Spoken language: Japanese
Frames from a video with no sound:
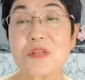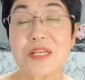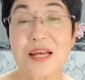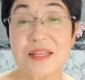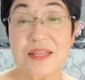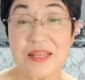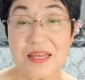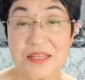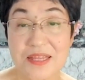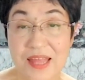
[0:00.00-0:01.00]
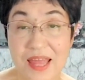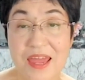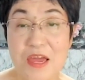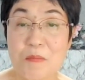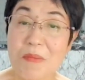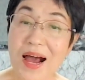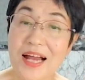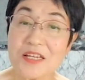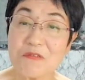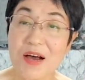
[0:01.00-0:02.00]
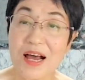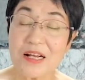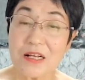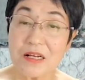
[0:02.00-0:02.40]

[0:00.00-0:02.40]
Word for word: うになっていて周りは、